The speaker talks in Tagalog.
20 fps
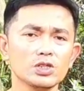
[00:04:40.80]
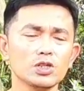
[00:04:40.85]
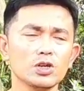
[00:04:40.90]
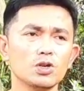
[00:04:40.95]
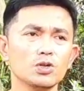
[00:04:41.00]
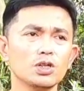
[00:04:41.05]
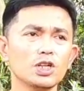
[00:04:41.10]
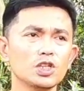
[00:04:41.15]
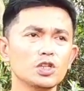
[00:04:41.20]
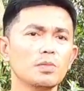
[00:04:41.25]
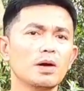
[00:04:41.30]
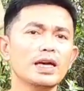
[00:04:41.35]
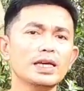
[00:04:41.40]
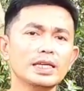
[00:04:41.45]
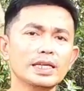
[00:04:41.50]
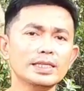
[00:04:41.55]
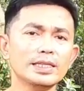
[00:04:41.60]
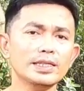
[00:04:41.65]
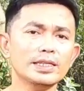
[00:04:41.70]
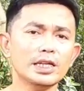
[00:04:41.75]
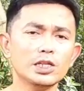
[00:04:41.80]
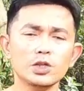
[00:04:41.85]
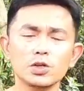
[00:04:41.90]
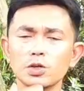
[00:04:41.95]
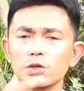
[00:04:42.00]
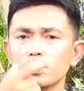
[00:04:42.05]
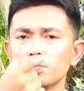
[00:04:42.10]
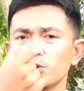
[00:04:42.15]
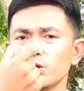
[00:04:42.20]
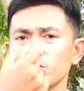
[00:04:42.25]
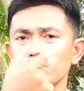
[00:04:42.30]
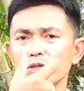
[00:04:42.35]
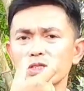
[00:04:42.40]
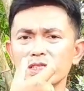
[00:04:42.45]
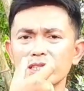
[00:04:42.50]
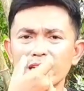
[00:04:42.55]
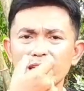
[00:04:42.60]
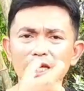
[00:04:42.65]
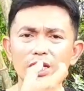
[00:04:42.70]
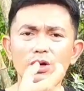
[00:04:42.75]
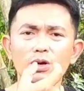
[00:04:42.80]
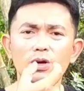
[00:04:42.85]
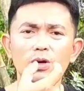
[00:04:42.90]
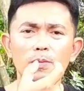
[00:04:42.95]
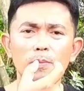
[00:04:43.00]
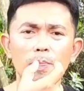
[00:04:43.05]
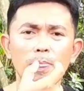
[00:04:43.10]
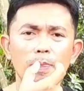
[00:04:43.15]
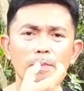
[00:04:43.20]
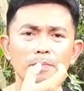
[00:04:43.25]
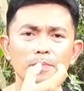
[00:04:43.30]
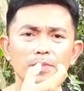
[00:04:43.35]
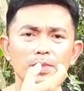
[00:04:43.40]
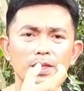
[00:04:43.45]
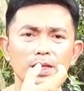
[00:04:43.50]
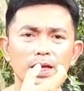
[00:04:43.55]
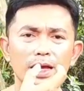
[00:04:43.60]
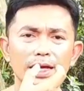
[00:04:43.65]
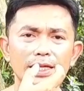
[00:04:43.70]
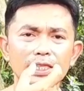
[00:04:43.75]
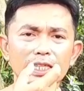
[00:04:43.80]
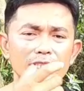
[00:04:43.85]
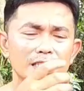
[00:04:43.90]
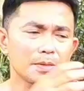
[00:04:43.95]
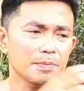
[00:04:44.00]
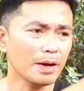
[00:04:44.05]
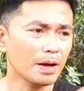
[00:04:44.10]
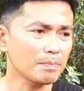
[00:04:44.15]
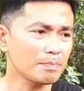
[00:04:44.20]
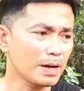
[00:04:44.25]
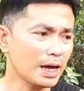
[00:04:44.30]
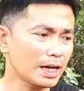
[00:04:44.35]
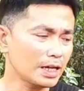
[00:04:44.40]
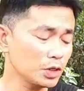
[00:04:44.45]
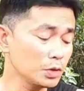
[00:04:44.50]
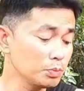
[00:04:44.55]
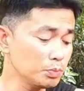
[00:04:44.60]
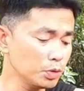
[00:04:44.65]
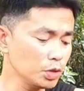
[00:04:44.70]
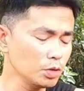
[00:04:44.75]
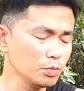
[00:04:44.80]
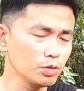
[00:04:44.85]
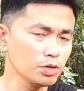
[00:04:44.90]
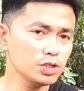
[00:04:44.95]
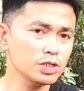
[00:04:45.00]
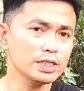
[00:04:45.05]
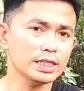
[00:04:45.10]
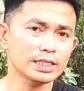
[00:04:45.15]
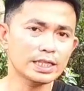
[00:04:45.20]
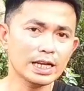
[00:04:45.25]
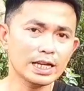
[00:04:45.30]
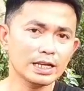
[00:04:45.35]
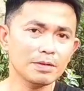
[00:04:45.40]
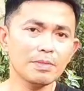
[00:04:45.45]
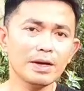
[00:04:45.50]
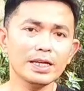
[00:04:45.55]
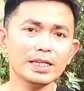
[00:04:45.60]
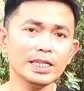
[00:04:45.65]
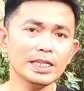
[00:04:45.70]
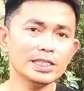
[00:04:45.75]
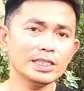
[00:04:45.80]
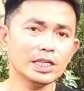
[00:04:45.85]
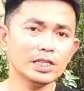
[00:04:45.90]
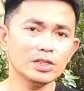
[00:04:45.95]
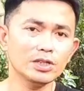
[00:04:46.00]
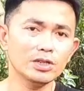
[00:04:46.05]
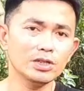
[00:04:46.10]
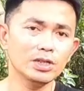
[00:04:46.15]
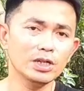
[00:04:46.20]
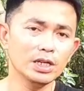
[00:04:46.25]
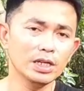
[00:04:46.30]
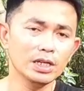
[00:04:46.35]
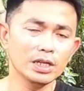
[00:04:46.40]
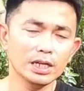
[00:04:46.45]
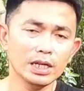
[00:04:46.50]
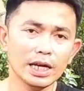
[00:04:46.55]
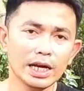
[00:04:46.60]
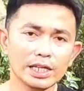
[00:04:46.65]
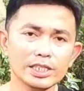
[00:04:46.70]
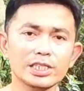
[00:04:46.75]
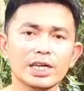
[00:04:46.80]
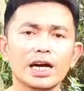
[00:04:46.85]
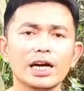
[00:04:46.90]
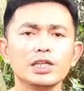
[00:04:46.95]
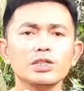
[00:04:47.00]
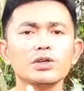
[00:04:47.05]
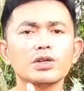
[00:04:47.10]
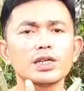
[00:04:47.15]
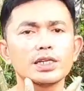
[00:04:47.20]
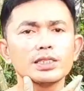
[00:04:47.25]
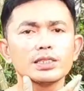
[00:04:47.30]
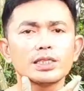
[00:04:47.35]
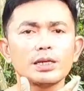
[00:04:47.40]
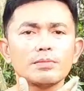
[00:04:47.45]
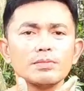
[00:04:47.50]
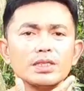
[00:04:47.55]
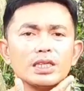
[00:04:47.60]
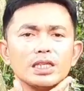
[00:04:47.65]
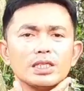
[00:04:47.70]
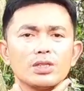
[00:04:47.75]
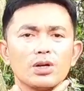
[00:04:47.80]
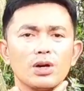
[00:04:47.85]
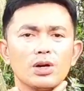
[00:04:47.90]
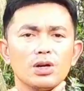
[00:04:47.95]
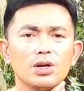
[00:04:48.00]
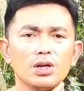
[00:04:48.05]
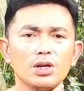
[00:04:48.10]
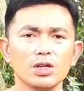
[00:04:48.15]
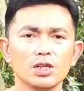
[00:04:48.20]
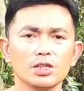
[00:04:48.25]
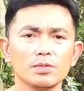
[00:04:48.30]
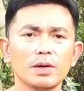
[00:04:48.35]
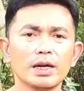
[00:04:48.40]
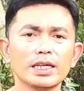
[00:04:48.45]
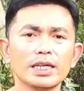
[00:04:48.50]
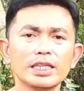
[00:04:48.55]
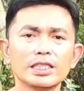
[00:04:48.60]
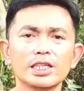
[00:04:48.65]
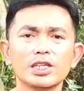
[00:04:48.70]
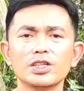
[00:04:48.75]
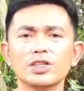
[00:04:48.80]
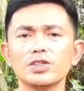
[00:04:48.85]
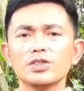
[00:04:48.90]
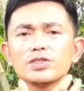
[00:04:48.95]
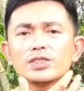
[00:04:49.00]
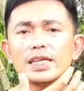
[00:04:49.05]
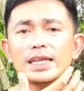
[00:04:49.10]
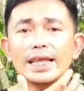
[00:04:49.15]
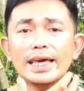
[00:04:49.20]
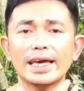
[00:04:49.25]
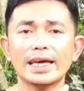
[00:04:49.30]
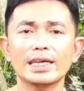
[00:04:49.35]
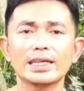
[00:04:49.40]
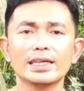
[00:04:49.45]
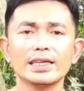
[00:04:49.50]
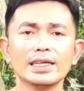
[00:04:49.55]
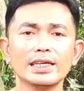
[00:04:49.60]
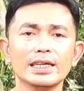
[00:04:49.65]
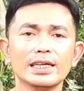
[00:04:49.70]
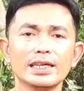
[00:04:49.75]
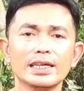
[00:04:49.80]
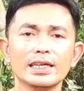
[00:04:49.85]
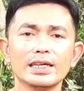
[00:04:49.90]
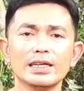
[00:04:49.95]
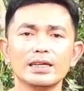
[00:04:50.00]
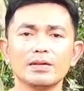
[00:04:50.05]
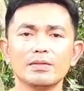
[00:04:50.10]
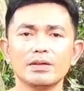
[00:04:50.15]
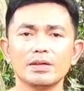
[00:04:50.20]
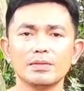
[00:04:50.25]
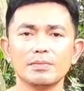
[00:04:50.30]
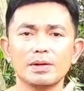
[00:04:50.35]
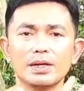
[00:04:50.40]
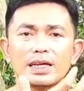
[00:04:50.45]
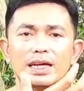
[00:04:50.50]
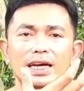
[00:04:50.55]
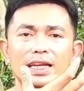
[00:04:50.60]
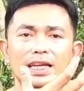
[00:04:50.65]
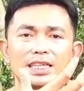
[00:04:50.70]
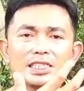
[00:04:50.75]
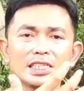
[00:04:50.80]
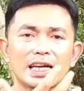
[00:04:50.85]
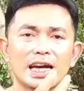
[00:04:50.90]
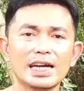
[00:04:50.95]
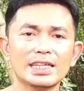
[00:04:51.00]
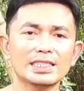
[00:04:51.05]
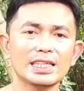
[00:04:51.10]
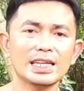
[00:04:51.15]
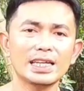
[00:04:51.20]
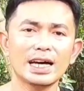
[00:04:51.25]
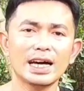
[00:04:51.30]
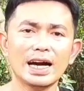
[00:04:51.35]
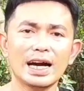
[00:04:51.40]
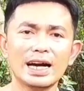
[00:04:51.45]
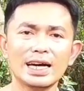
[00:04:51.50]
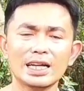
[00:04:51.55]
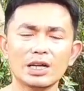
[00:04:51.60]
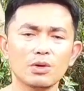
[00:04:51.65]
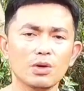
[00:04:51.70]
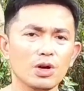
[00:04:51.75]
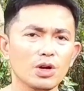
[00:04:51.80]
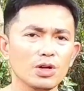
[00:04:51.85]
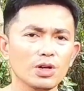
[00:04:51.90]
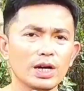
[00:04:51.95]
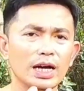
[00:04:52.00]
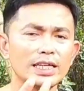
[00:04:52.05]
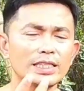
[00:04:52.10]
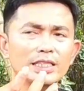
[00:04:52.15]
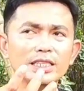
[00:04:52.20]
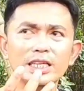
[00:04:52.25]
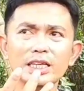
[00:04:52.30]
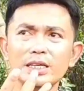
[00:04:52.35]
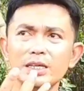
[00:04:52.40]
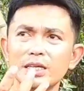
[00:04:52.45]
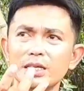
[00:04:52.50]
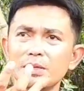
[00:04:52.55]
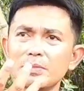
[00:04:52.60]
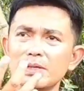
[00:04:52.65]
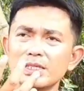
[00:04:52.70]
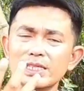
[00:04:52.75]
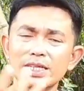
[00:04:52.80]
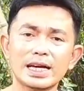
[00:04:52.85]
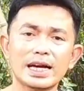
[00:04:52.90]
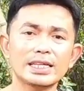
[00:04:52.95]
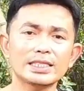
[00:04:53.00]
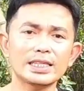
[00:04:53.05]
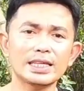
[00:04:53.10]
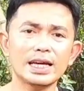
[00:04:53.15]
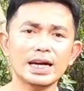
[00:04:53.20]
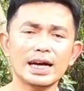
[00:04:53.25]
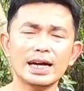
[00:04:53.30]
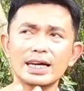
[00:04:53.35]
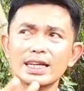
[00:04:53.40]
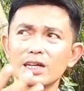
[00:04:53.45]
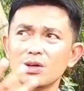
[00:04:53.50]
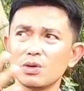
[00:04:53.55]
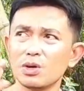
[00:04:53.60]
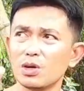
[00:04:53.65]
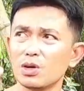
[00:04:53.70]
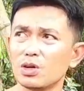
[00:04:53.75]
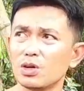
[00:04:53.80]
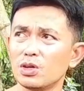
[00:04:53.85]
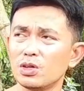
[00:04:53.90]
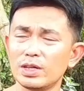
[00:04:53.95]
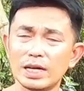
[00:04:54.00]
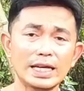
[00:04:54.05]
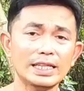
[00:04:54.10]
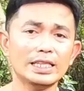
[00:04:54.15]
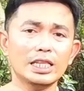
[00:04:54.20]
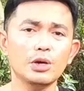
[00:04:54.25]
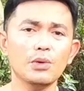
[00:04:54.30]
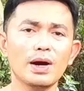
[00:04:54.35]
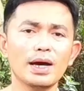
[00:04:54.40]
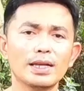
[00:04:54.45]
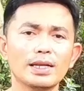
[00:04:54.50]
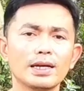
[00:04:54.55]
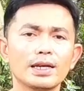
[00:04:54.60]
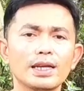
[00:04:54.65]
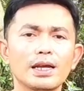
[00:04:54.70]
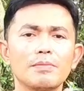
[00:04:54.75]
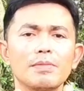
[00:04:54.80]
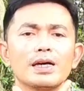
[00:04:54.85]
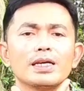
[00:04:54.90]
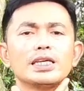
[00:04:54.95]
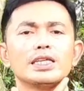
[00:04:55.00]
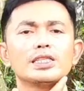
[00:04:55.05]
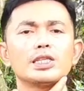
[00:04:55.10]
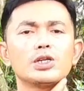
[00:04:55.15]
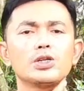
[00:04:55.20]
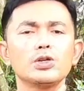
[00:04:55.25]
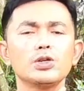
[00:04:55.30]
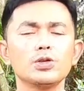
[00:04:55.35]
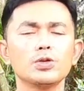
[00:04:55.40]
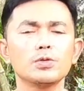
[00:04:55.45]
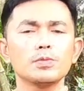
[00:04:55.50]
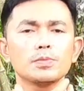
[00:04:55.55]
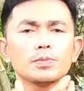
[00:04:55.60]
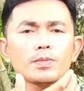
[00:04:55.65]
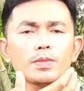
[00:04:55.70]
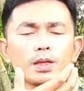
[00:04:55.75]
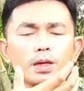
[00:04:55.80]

So una nyo makikita dyan yung pulbos ng ilong and then sa pakpak yung pulbos niya talaga makikita nyo at saka yung kintab dito makikita nyo yung sa leeg pag ah, nasikatan ng araw o kahit hindi masikatan ng araw o kahit liwanag lang makikita nyo yung